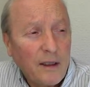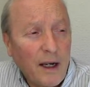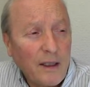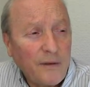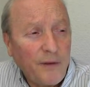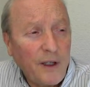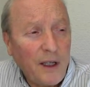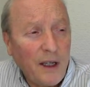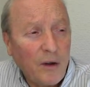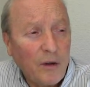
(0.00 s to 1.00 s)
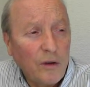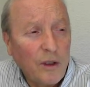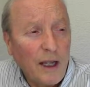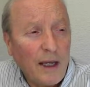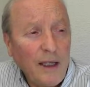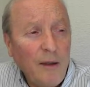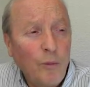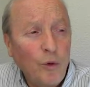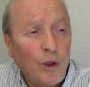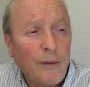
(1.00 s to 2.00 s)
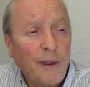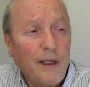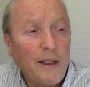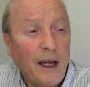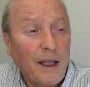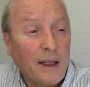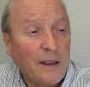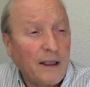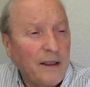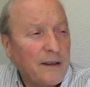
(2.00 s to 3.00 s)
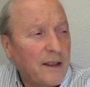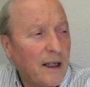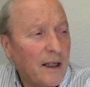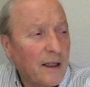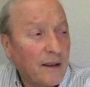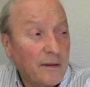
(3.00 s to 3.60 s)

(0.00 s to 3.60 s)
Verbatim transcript: transfirieron la inmutabilidad del ser